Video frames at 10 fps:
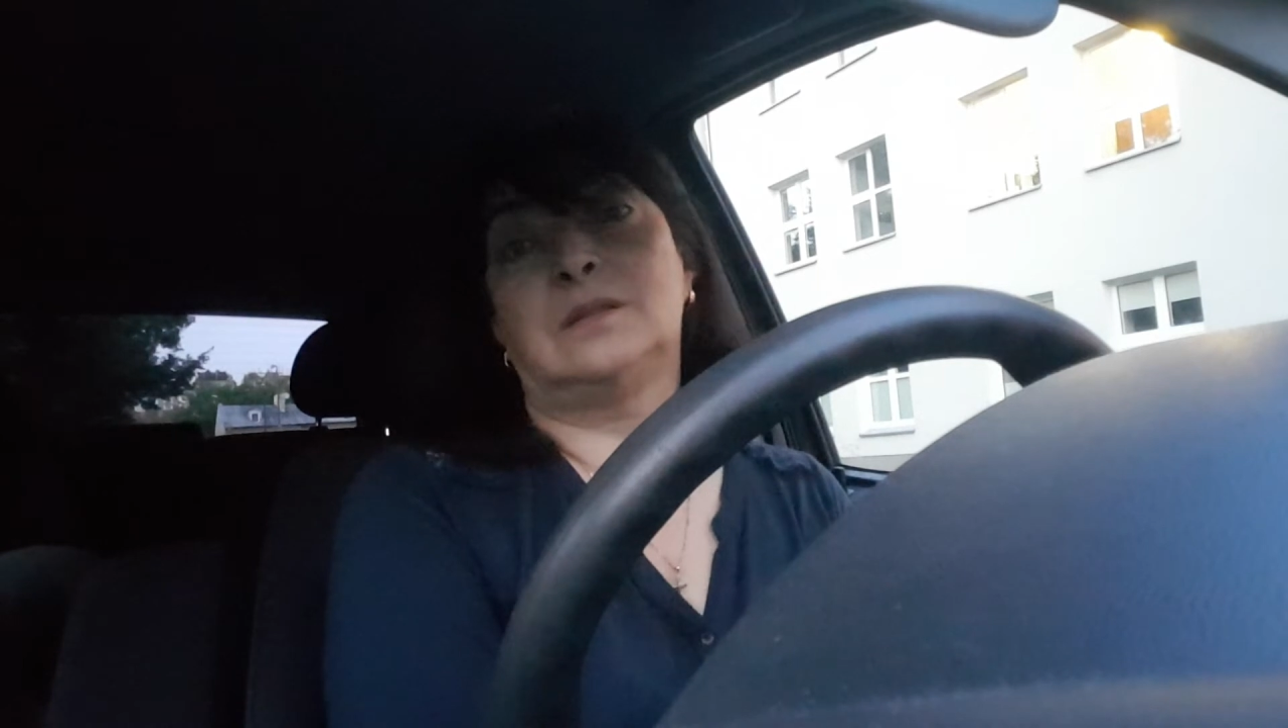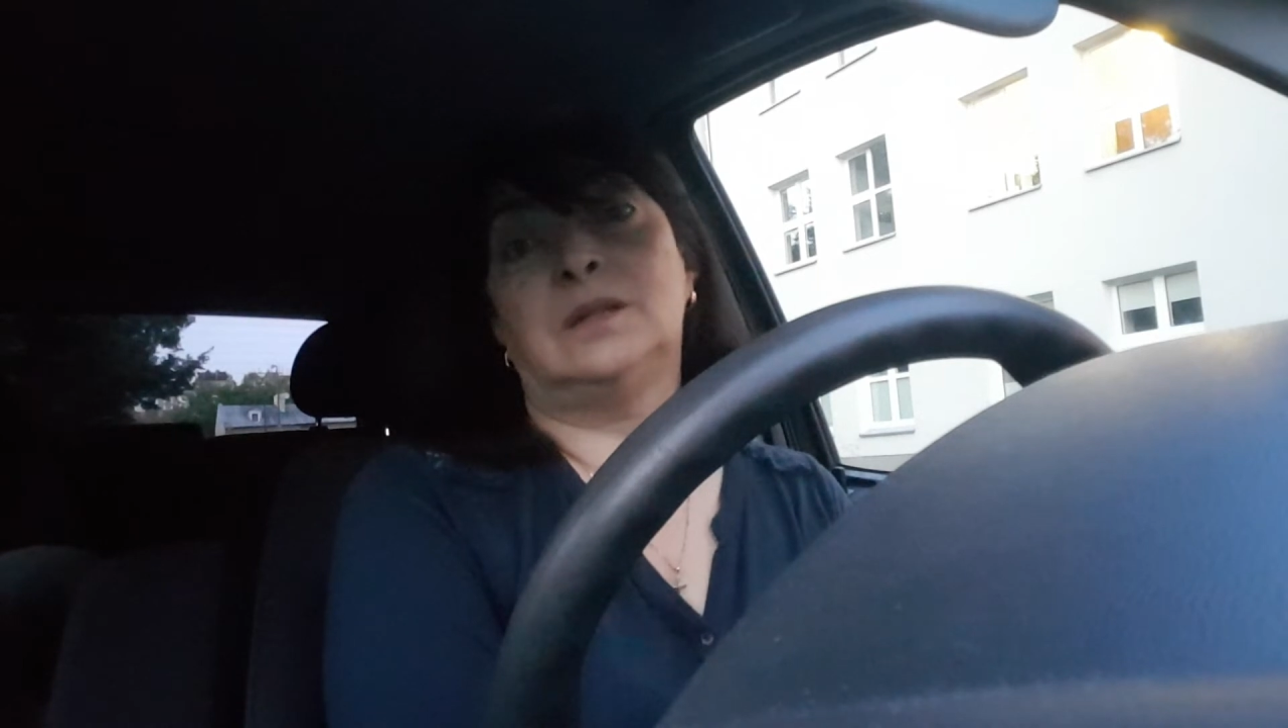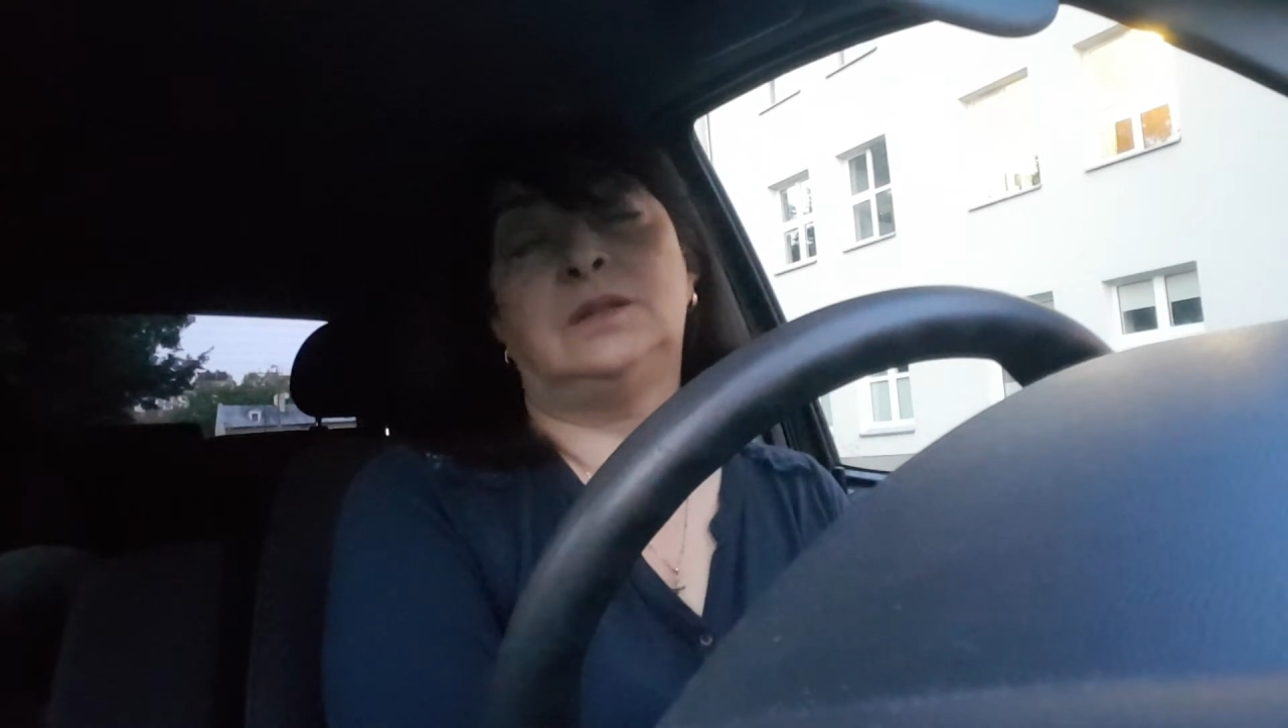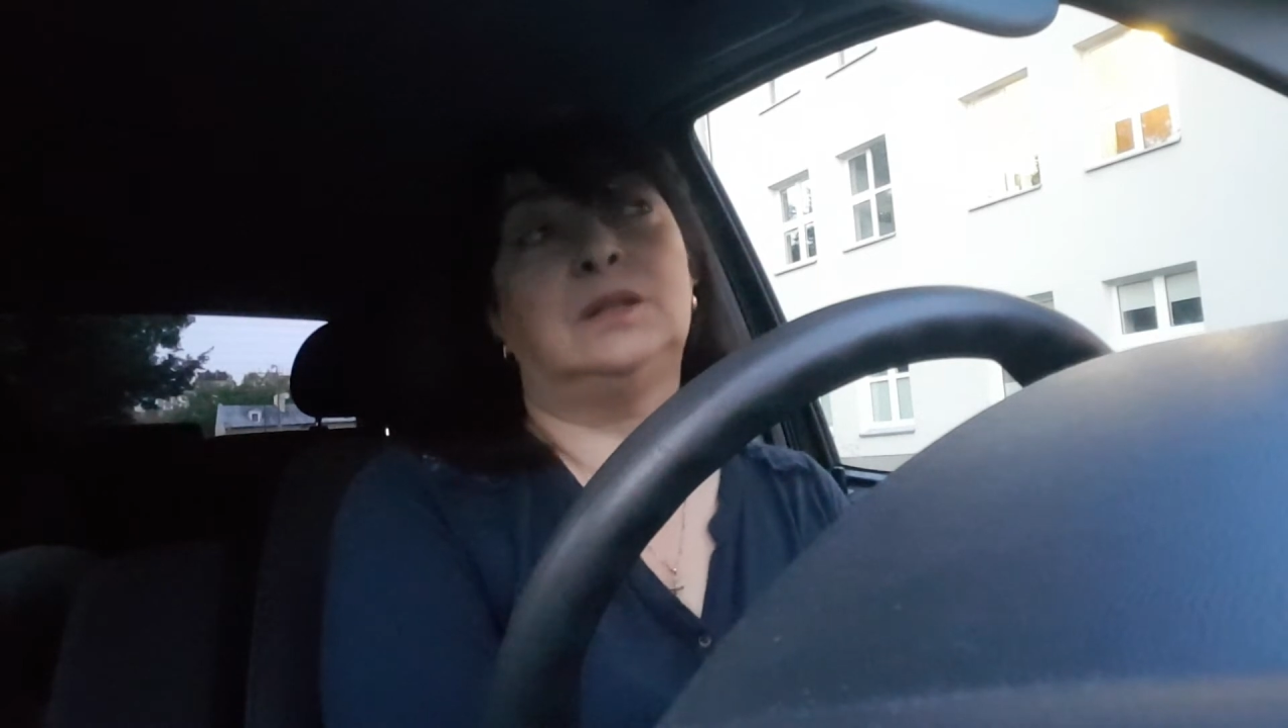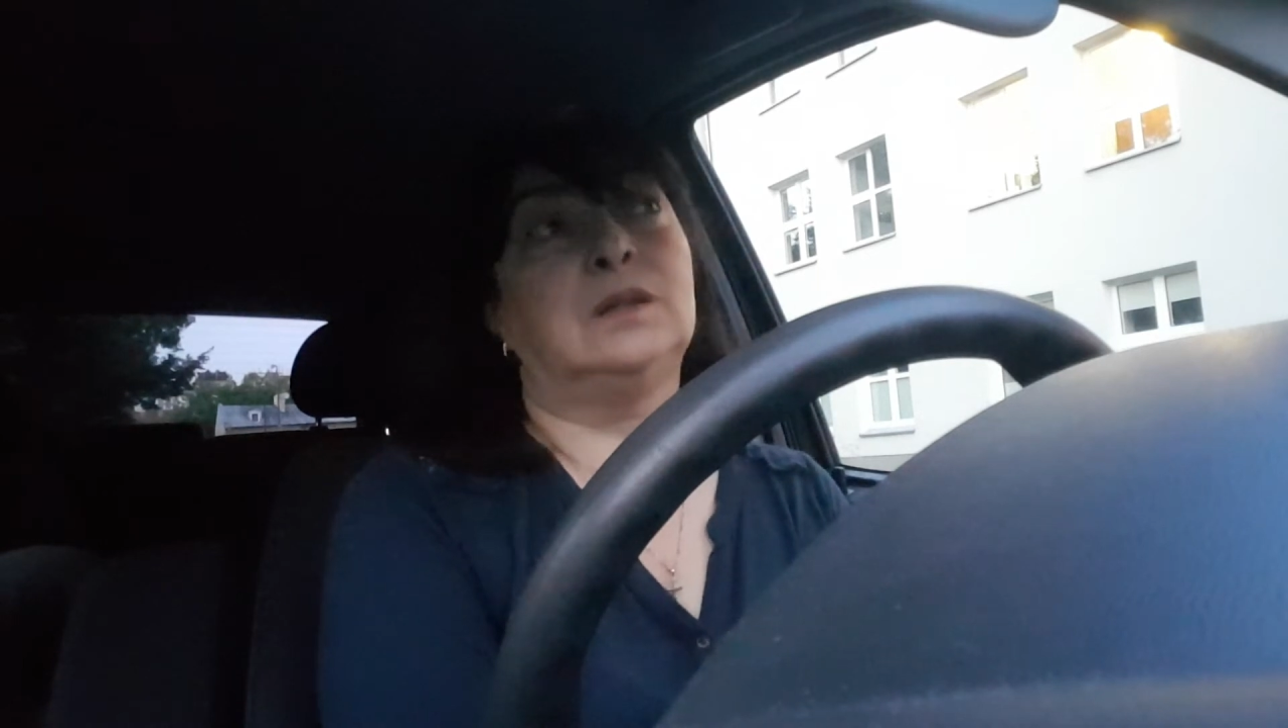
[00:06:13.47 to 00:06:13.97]

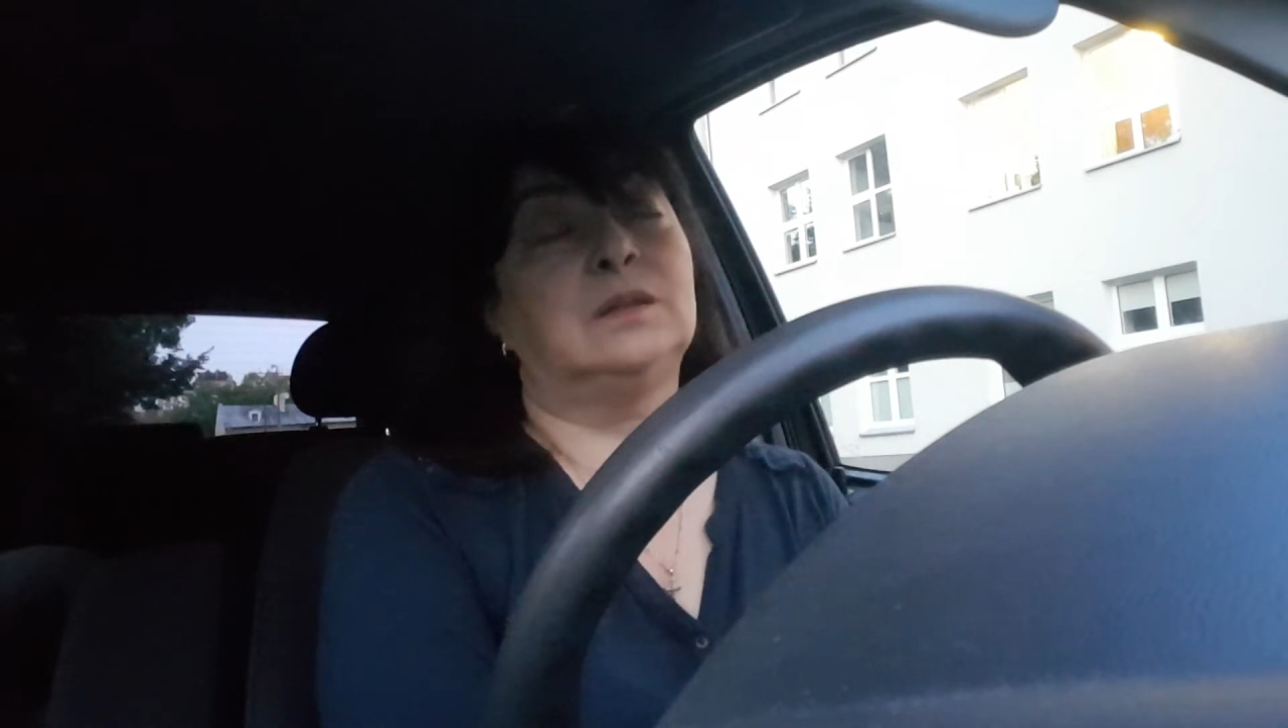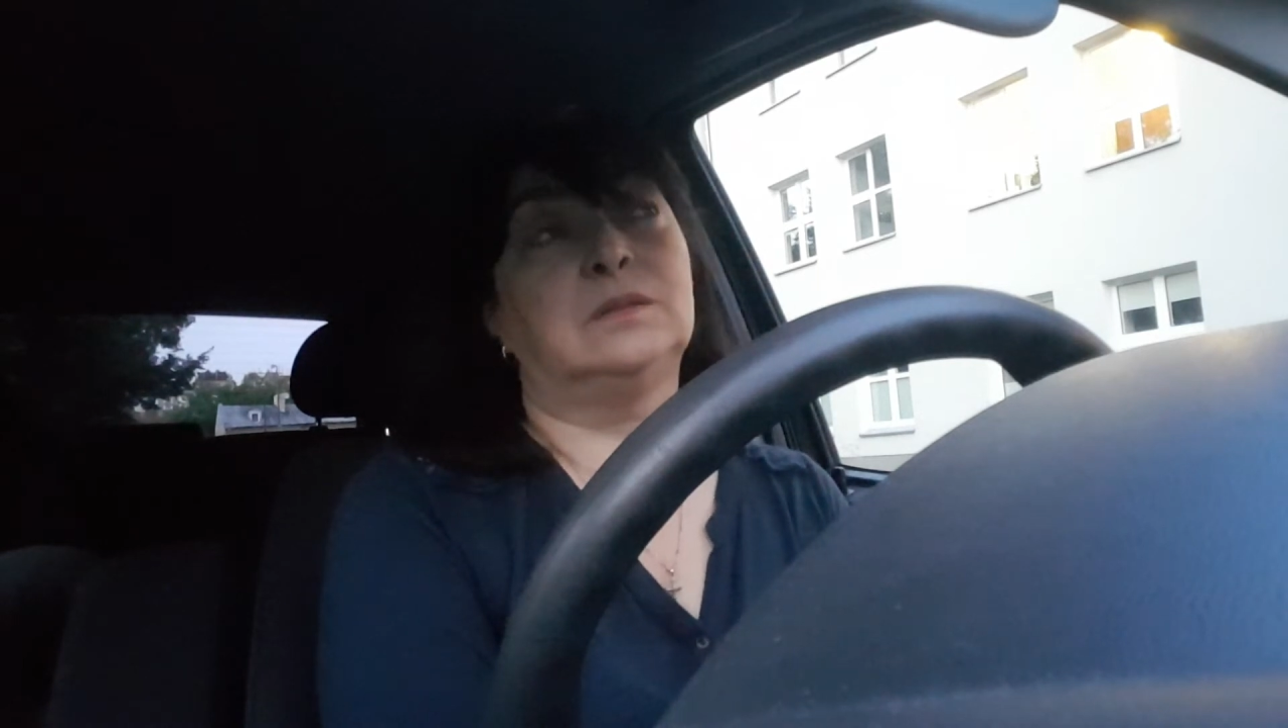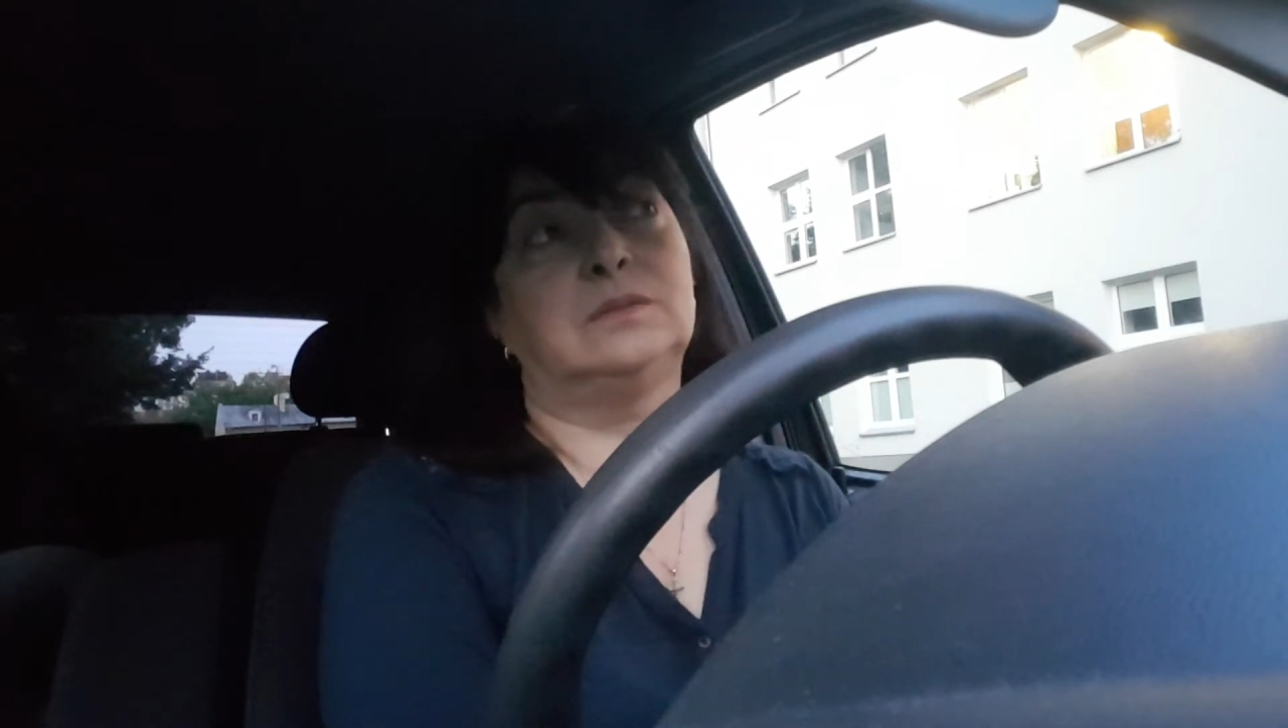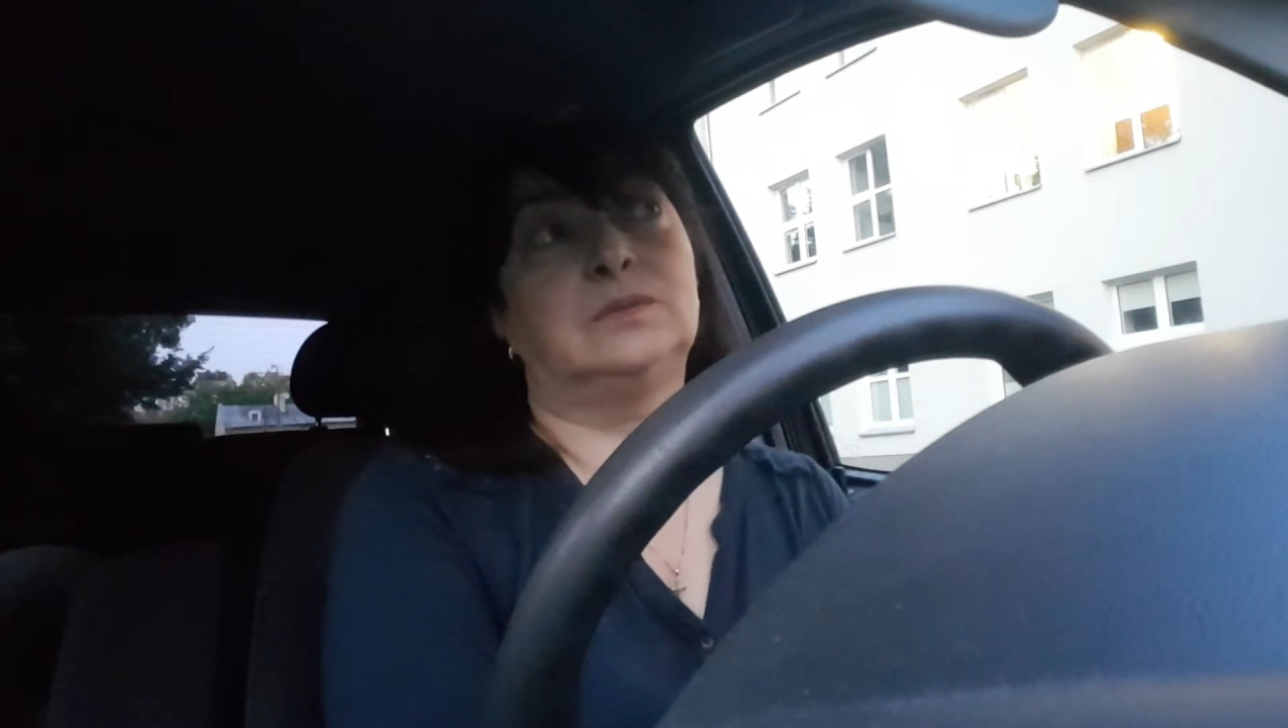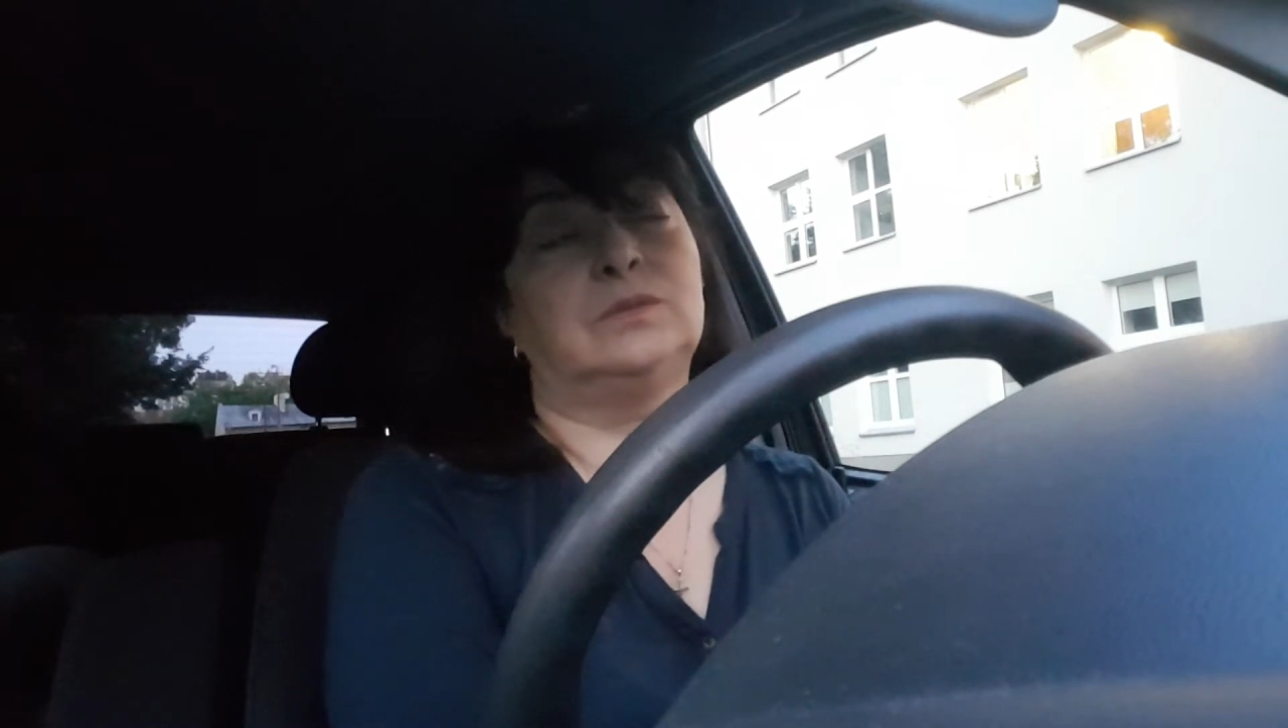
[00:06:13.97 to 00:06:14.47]
это